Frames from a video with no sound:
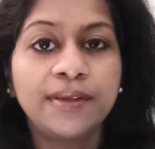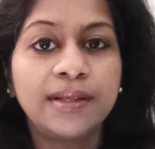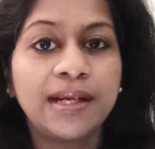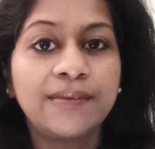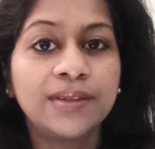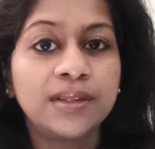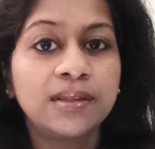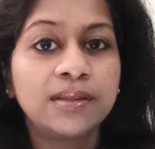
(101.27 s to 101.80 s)

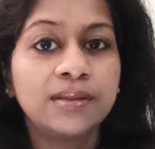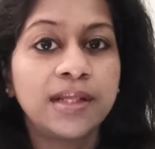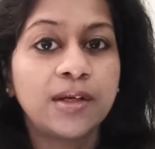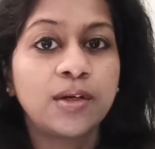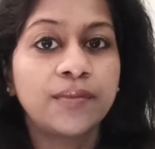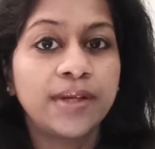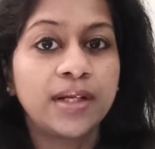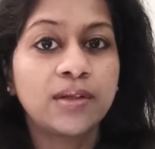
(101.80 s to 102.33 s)
நான் வந்து
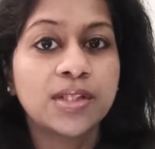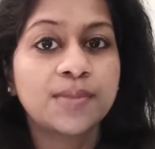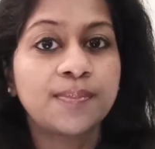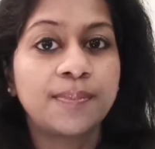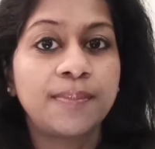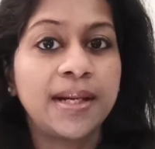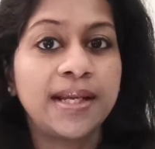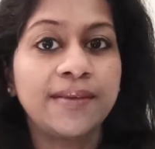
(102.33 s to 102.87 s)
என்னோடய வெயிட் லாஸ்
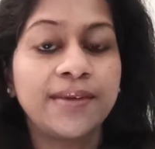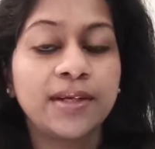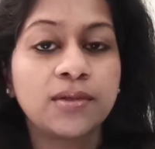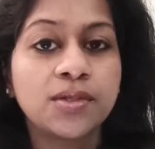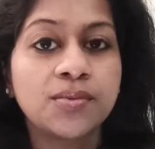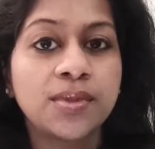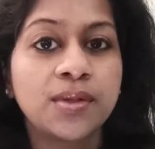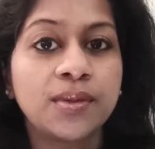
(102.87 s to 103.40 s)
பழைய வெயிட்
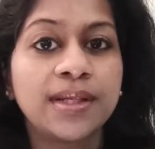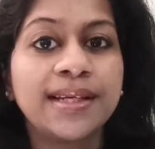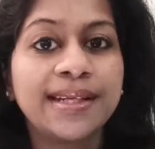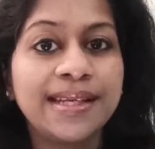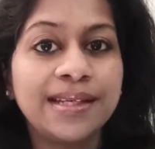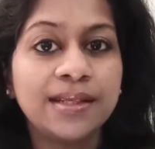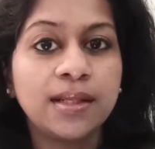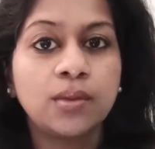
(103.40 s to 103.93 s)
லாஸ் வீடியோவில்
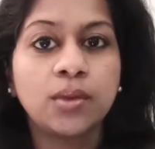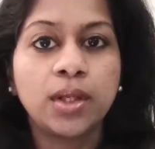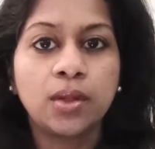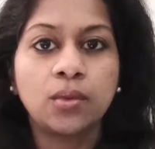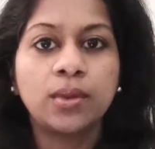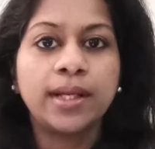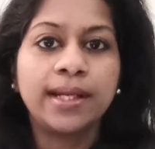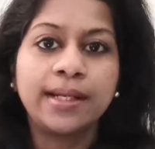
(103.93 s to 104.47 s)
க்ரீன் டீ
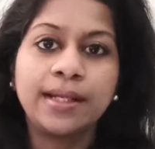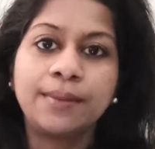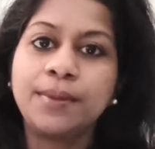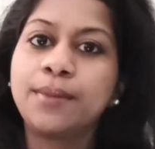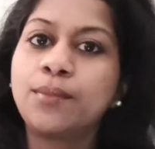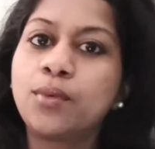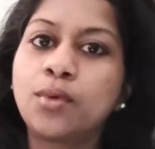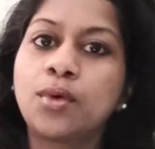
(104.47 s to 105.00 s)
குடிக்கணும் டெய்லி
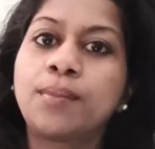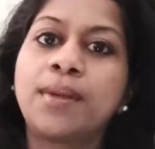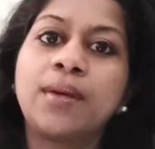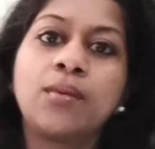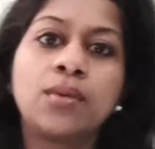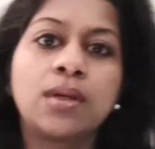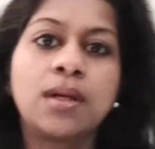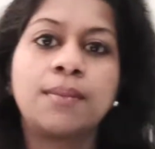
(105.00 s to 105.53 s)
அப்படின்னு போட்டிருப்பேன்
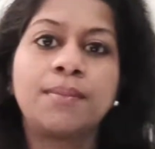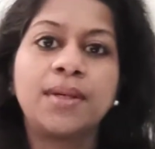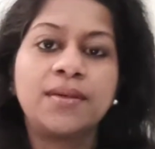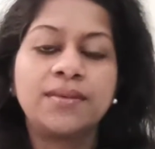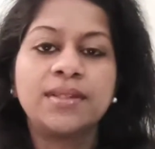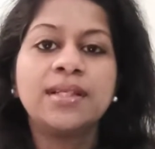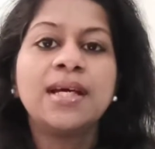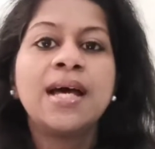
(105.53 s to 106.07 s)
ஒரு
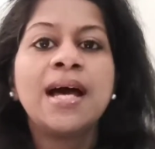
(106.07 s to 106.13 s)
கப்பாவது